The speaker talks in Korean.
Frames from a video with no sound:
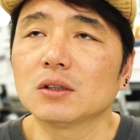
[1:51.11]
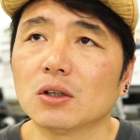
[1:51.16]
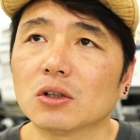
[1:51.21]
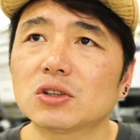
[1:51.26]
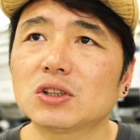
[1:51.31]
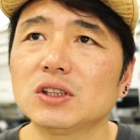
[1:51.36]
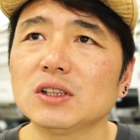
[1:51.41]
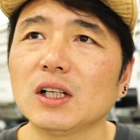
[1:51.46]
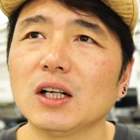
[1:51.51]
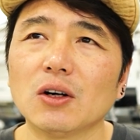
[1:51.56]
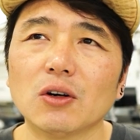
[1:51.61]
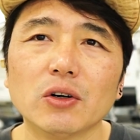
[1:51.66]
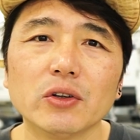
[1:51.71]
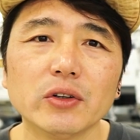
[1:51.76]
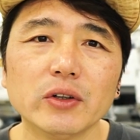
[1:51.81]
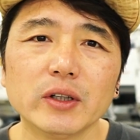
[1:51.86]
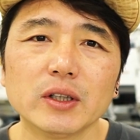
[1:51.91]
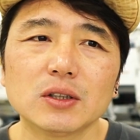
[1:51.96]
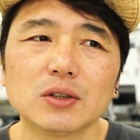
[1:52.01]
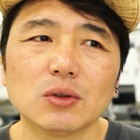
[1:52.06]
역시나
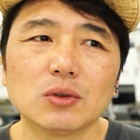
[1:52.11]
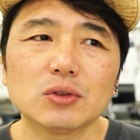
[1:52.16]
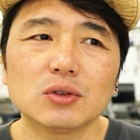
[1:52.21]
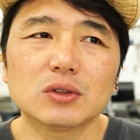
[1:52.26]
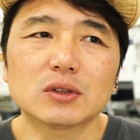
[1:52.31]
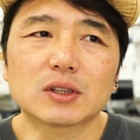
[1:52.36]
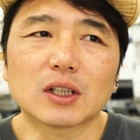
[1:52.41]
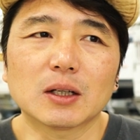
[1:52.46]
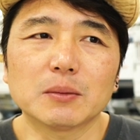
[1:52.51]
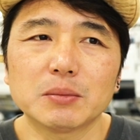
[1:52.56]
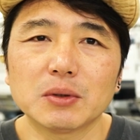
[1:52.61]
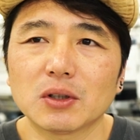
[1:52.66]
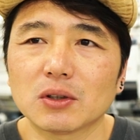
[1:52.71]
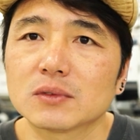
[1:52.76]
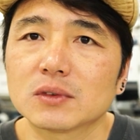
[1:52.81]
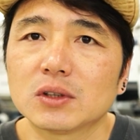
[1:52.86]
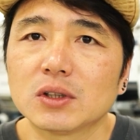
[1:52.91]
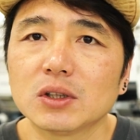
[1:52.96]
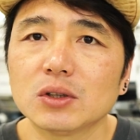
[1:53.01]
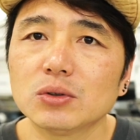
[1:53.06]
언어에서 오는 장벽
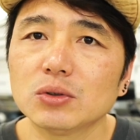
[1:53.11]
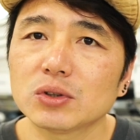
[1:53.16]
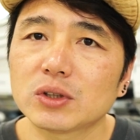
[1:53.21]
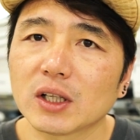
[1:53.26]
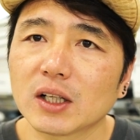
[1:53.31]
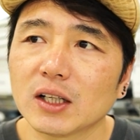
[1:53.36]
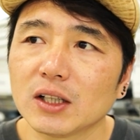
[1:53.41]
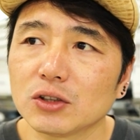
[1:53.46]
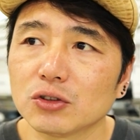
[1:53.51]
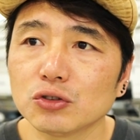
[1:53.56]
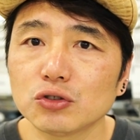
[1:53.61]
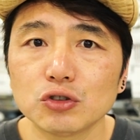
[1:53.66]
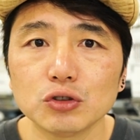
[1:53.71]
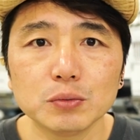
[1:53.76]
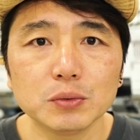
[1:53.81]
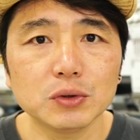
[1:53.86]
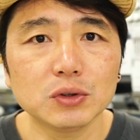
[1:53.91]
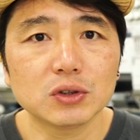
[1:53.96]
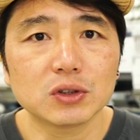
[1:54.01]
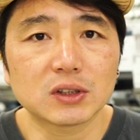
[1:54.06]
그리고 제가
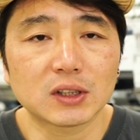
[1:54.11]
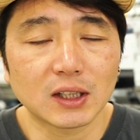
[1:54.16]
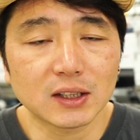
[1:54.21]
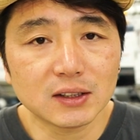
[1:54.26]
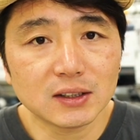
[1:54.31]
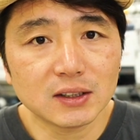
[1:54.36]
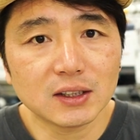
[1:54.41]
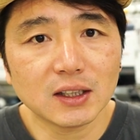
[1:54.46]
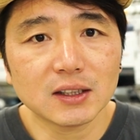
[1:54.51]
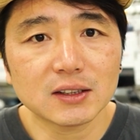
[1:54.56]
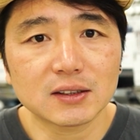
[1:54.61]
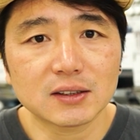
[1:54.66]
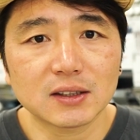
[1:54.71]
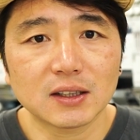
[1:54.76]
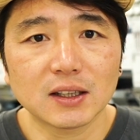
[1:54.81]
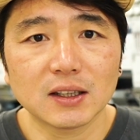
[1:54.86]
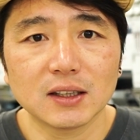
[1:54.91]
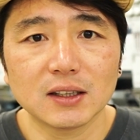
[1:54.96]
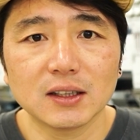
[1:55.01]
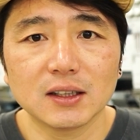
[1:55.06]
유튜브
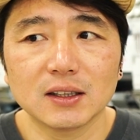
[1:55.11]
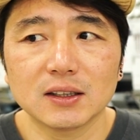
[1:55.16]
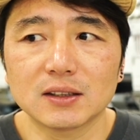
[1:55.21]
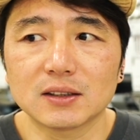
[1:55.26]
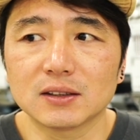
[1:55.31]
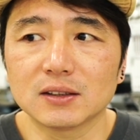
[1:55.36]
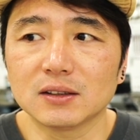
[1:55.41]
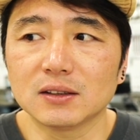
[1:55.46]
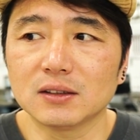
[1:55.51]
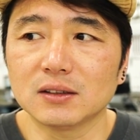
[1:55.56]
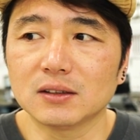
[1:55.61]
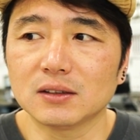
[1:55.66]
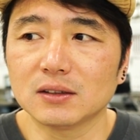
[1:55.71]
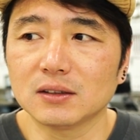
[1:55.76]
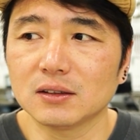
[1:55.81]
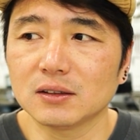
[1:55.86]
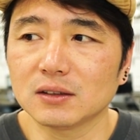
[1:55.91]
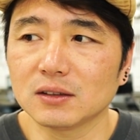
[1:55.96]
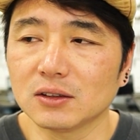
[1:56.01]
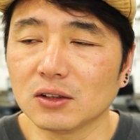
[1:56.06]
ZXK
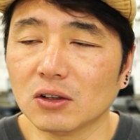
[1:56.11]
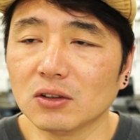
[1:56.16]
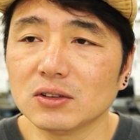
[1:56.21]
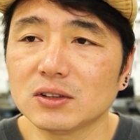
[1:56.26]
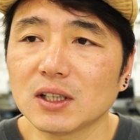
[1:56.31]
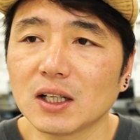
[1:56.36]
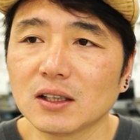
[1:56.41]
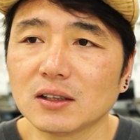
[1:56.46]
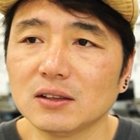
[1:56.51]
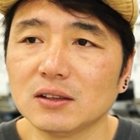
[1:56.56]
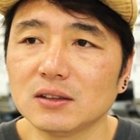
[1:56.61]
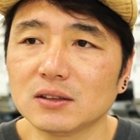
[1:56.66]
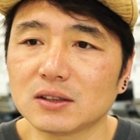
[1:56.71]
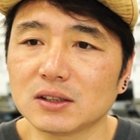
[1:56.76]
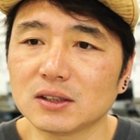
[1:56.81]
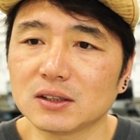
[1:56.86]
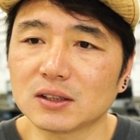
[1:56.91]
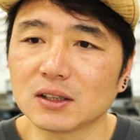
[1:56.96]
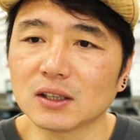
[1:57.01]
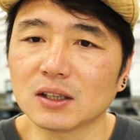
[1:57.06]
그 영상을
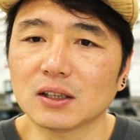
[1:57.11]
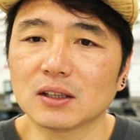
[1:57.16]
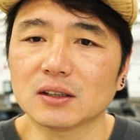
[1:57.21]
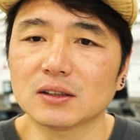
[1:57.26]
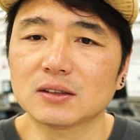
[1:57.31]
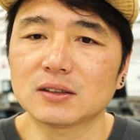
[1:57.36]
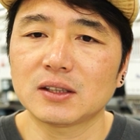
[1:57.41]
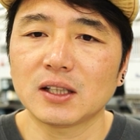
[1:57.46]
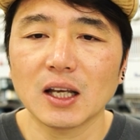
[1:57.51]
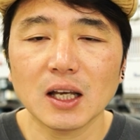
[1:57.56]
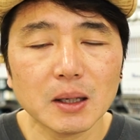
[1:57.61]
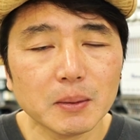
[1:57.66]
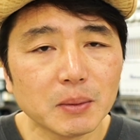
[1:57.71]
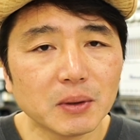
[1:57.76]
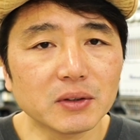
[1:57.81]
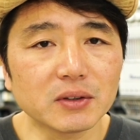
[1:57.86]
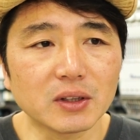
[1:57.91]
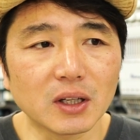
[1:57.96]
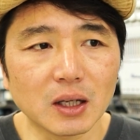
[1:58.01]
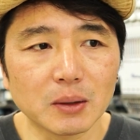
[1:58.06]
진짜 세
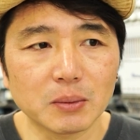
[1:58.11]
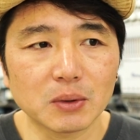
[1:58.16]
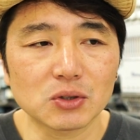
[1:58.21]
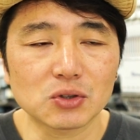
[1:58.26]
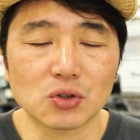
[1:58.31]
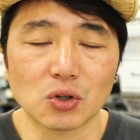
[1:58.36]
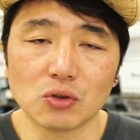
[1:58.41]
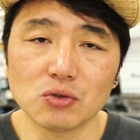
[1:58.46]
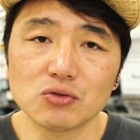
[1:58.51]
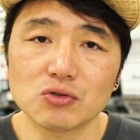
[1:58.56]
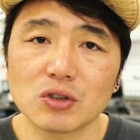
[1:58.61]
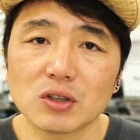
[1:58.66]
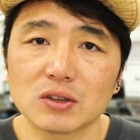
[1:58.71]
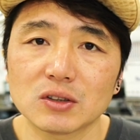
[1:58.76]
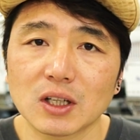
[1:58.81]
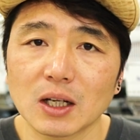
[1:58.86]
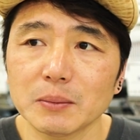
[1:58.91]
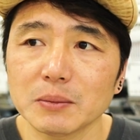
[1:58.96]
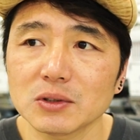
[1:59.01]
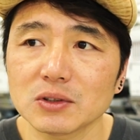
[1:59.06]
번, 네 번
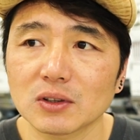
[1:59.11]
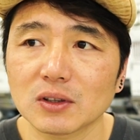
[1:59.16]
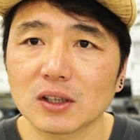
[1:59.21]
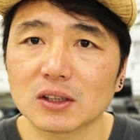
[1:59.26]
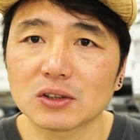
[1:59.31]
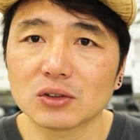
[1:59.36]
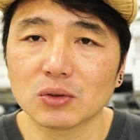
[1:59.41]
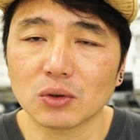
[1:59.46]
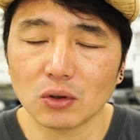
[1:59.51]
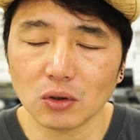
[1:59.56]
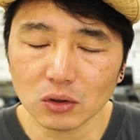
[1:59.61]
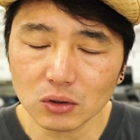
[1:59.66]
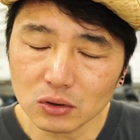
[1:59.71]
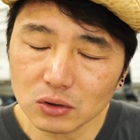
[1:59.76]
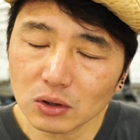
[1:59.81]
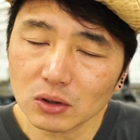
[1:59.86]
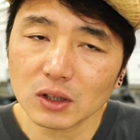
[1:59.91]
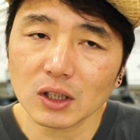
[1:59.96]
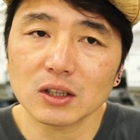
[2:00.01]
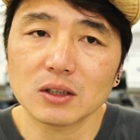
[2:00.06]
정주행을 하면서까지도
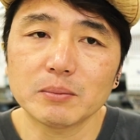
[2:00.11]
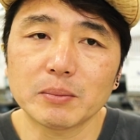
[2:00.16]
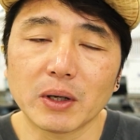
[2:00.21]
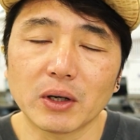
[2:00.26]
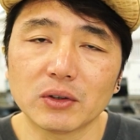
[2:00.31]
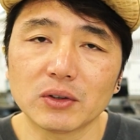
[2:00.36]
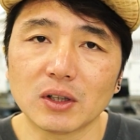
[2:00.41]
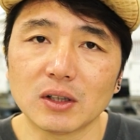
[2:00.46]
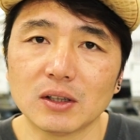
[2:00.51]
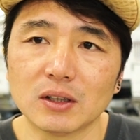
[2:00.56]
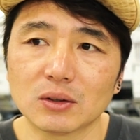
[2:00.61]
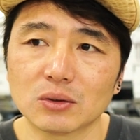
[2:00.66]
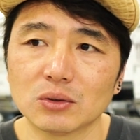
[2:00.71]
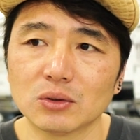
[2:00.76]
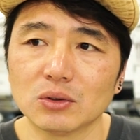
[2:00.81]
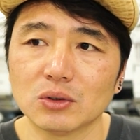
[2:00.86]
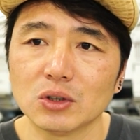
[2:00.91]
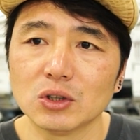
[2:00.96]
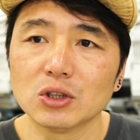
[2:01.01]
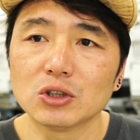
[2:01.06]
어떻게든
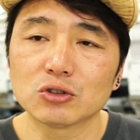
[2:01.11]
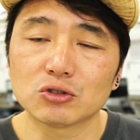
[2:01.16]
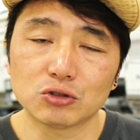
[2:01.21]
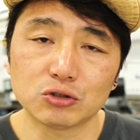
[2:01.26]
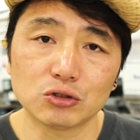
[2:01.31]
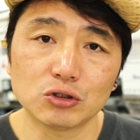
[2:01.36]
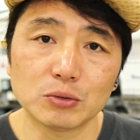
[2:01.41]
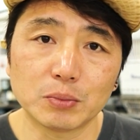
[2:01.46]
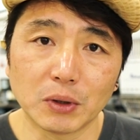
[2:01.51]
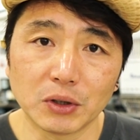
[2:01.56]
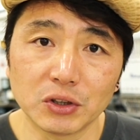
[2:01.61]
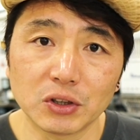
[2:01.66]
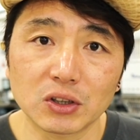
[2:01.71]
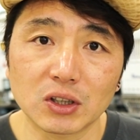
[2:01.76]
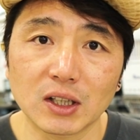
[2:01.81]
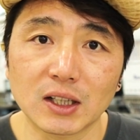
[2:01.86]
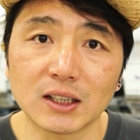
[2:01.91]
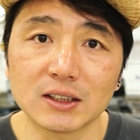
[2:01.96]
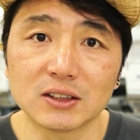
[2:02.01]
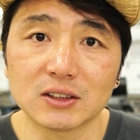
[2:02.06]
배워내려고 구글
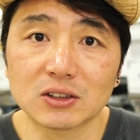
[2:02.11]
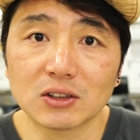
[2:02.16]
번역기까지